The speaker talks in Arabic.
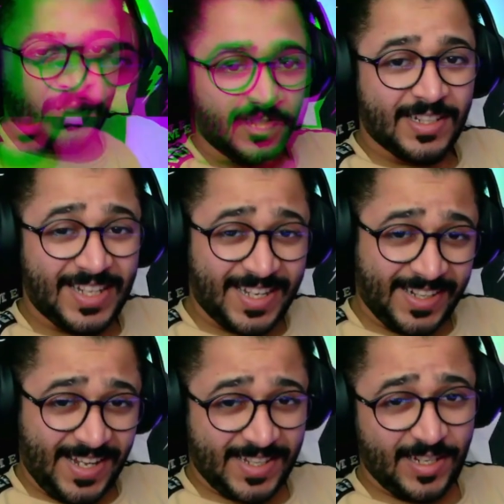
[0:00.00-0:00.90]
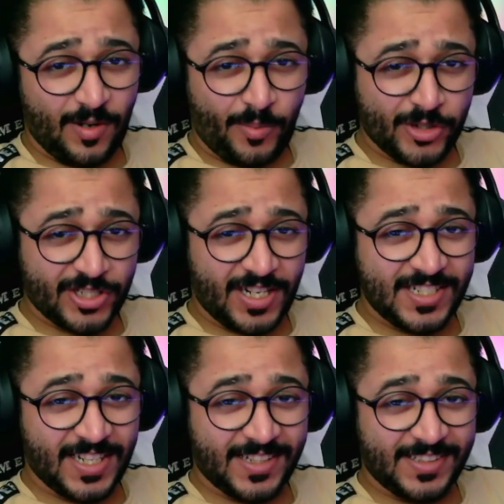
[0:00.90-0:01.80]
لكن عدل البوصلة
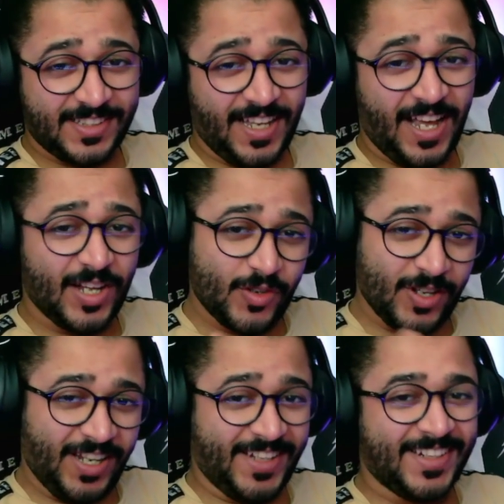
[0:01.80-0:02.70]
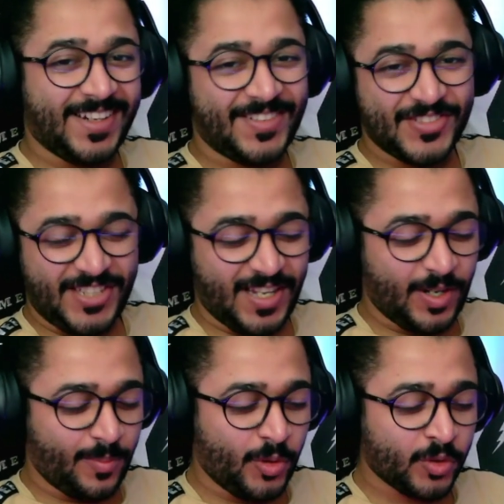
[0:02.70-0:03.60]
جهة الاتحاد والحين ينافس على
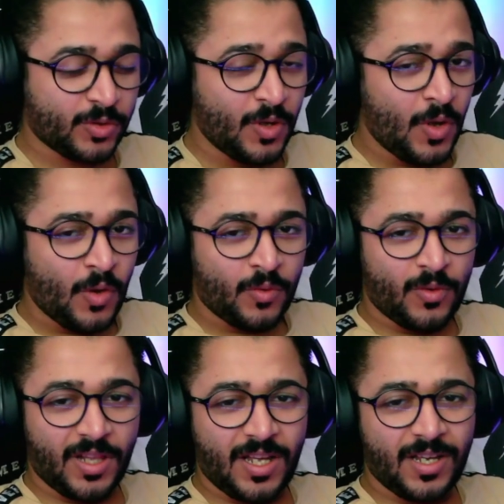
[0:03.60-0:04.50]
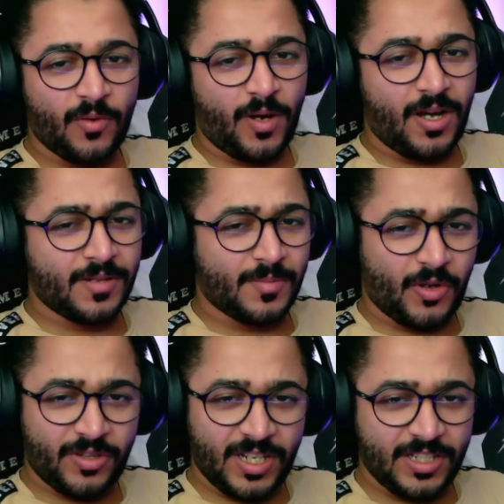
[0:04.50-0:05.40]
الهبوط والله الواحد ما
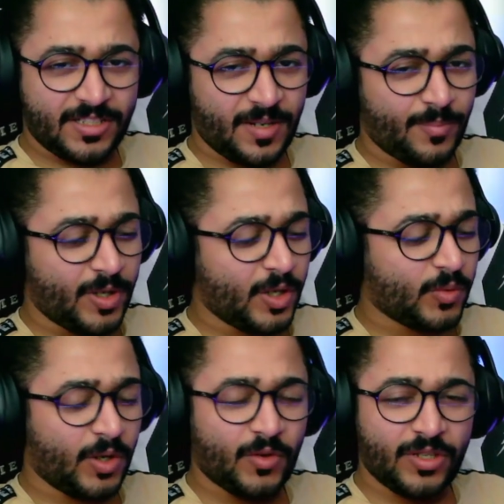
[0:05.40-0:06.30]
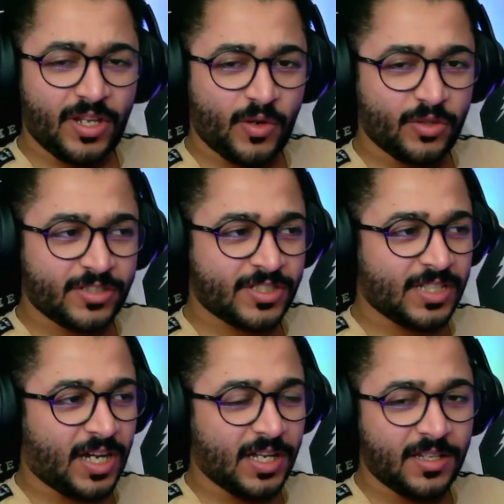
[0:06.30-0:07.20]
وده يتشمت ولا وده يقول
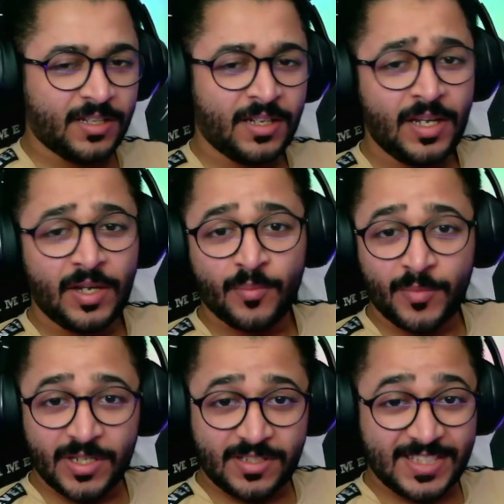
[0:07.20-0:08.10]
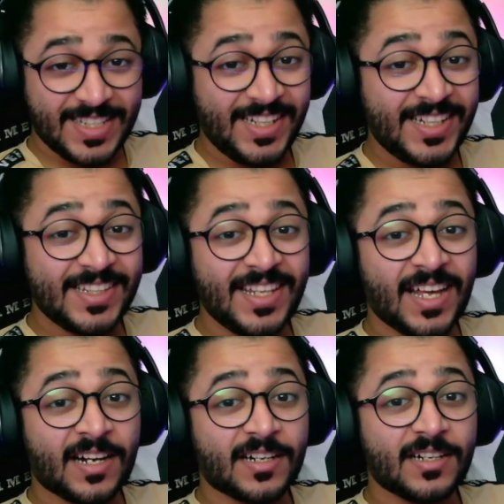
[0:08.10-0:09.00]
تستاهل بس
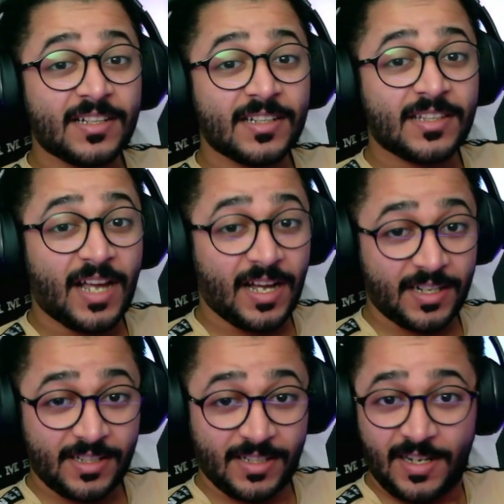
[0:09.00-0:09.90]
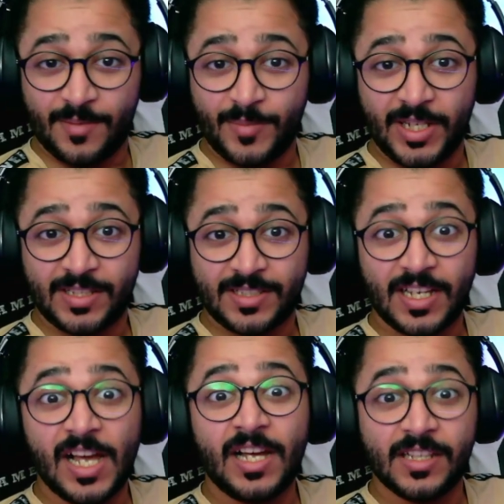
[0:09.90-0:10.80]
احذر تعاند العميد
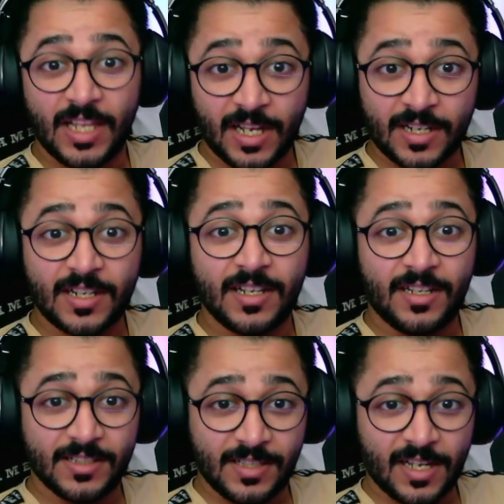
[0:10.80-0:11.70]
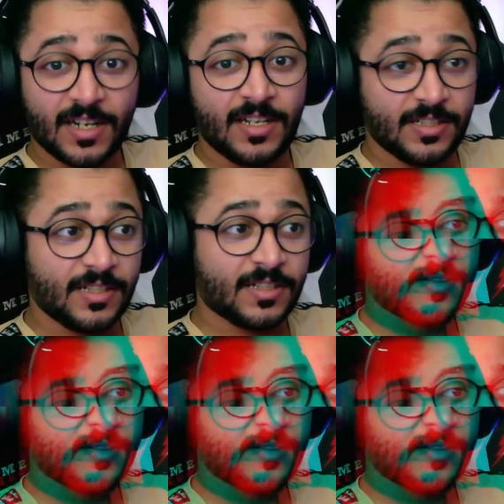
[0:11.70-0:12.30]
احذر احذر احذر